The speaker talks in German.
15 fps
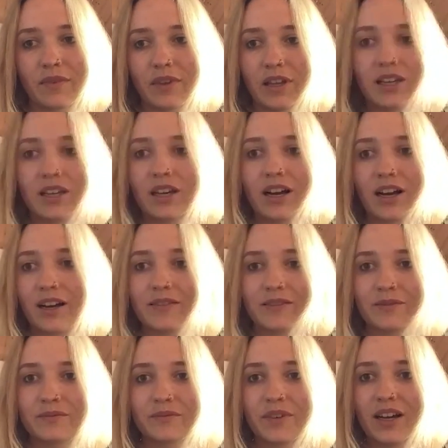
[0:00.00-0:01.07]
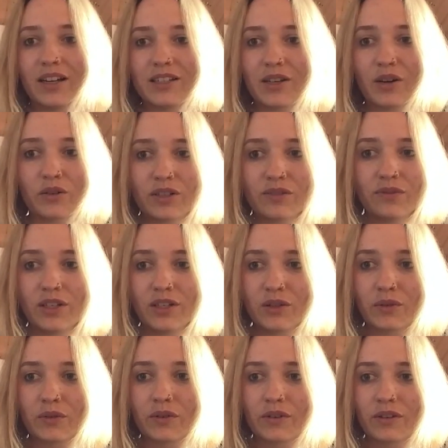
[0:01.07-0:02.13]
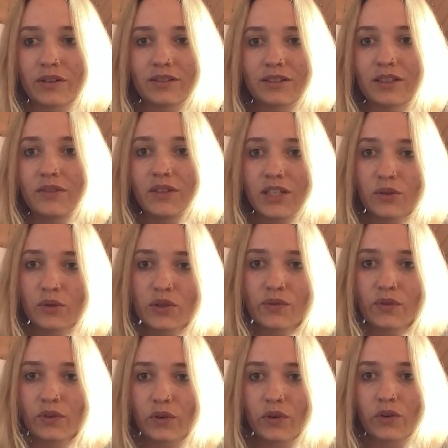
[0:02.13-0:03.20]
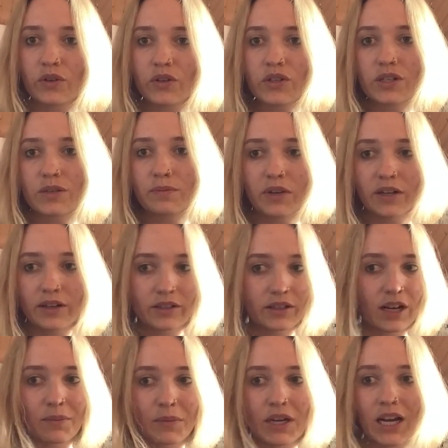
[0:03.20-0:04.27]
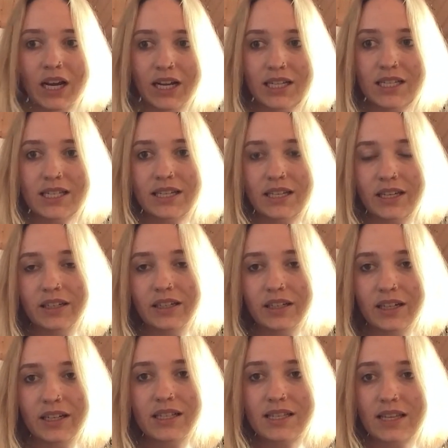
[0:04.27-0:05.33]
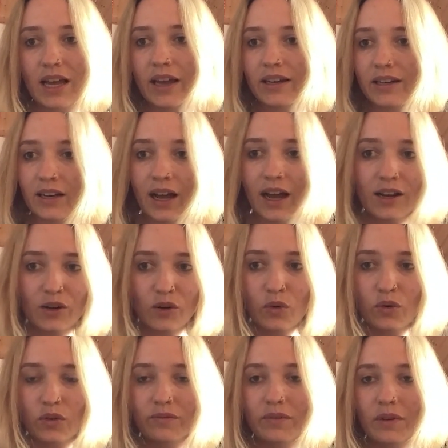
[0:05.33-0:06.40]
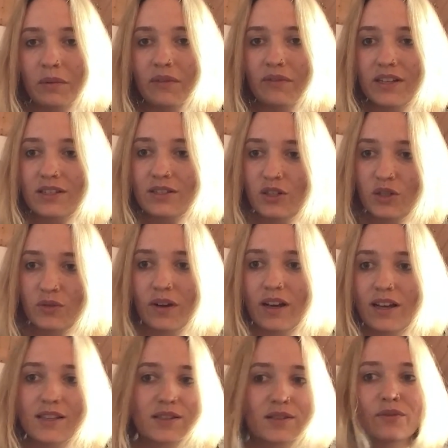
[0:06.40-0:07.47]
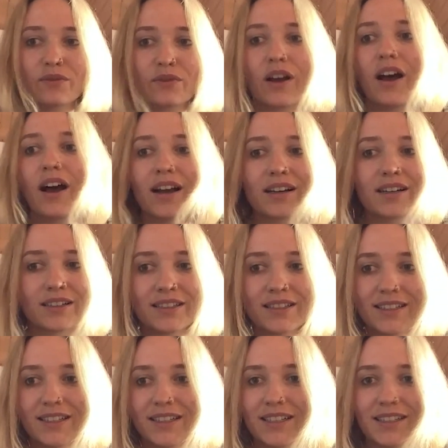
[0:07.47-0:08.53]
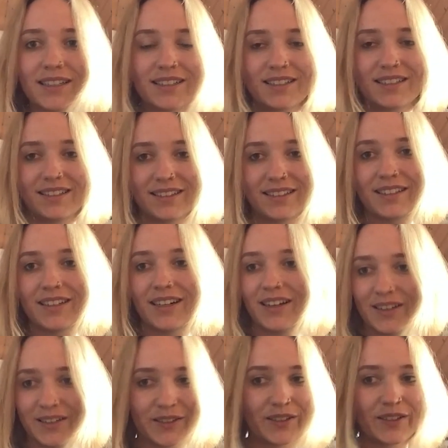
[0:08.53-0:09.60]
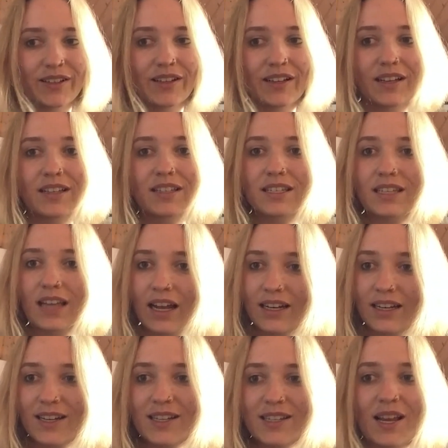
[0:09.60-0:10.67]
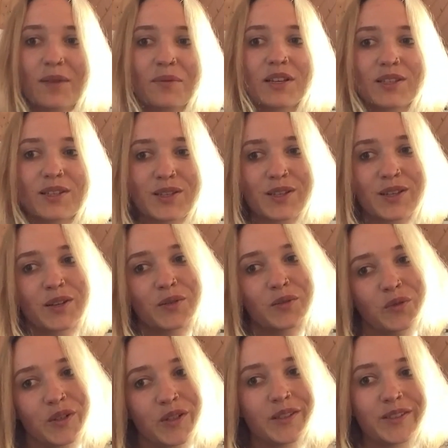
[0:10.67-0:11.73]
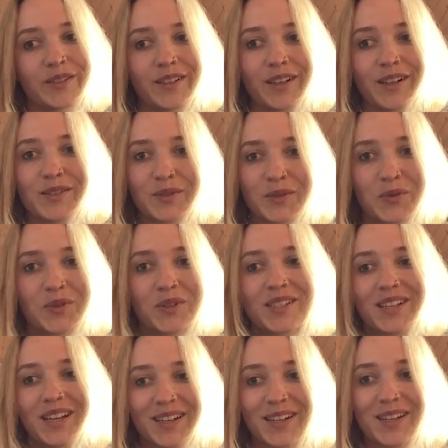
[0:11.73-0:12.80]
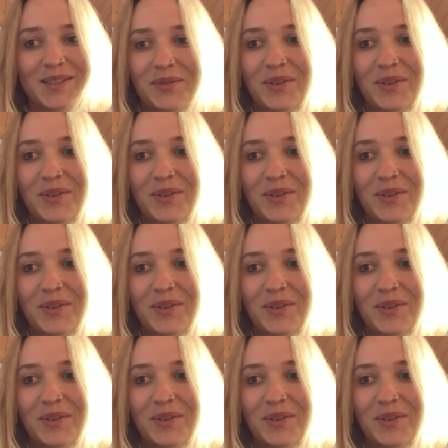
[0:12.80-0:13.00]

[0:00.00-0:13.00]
ja, man hat ja auch die, Video, äh, die Videos von euch, die Pläne kann man einsehen, jederzeit nachgucken, wenn man was nicht weiß, fragen. Ja, es ist anders, aber es ist sehr gut. Also ein gutes Anders,